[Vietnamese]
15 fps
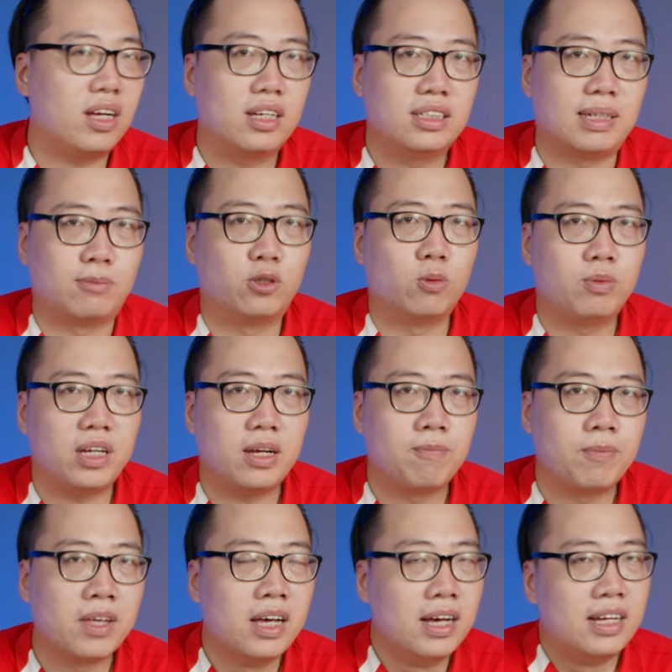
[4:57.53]
quá giảm sung đi
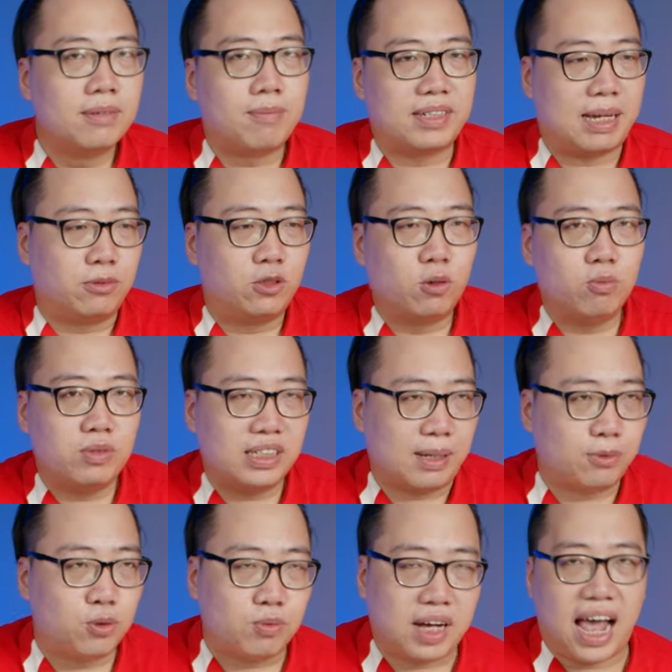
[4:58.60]
và giảm sung thì
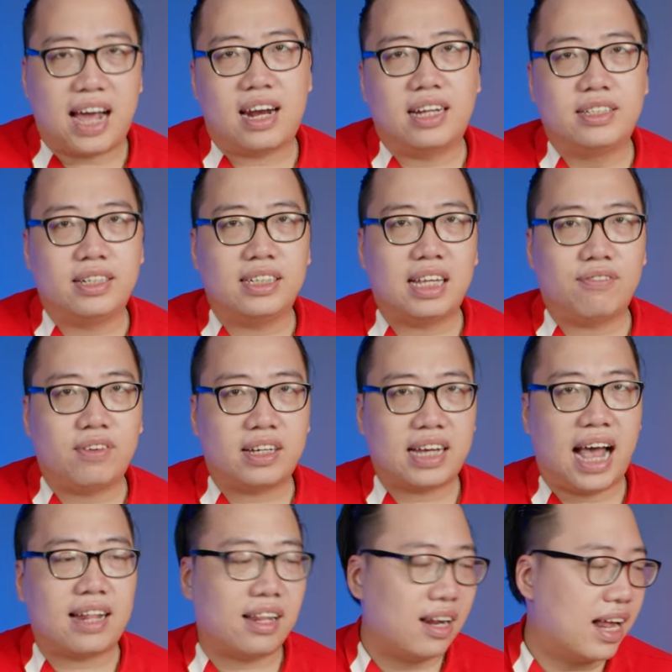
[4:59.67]
giảm sung cạc là chính tại vì
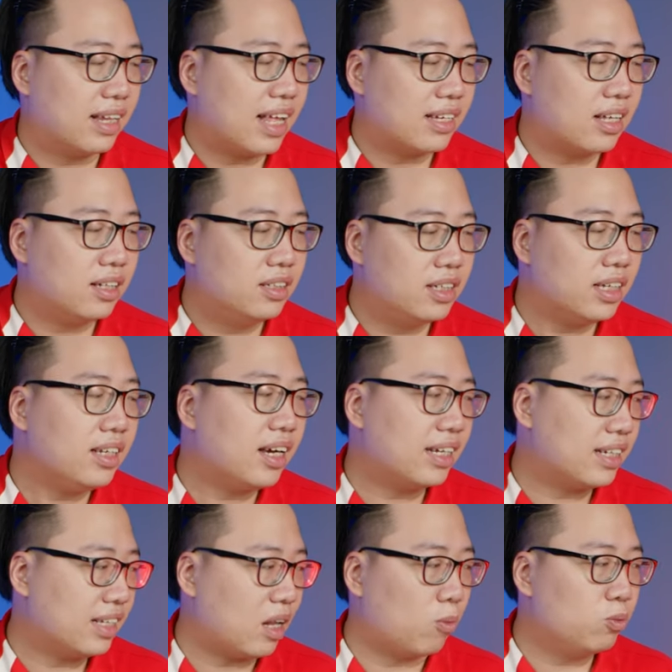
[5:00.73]
cạc đang là tác nhân chính
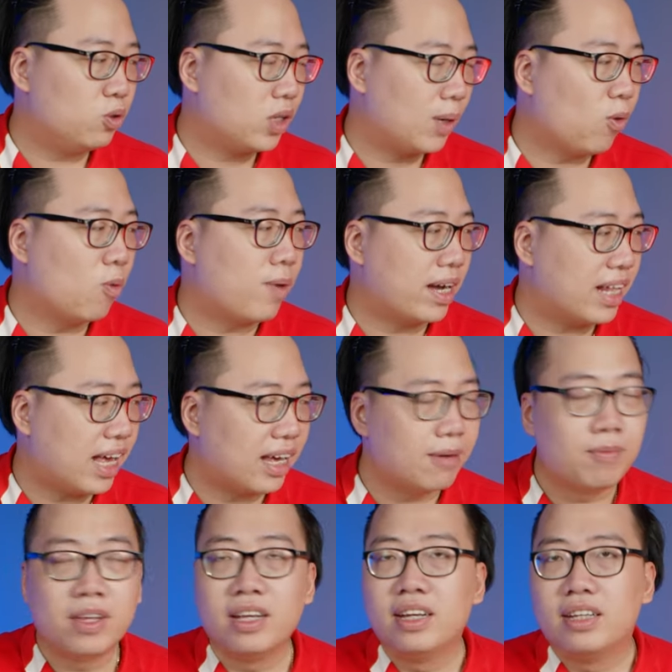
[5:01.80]
gây ra nóng cho cái bộ máy này
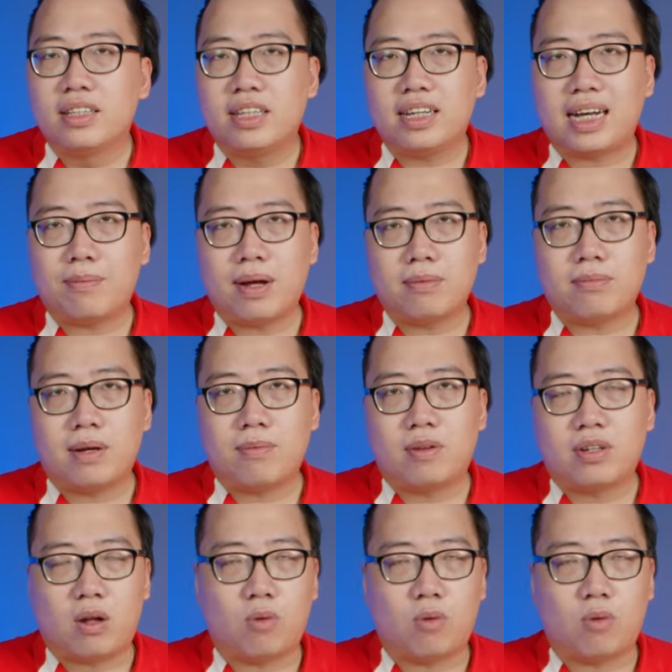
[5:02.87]
thì các bạn mà bảo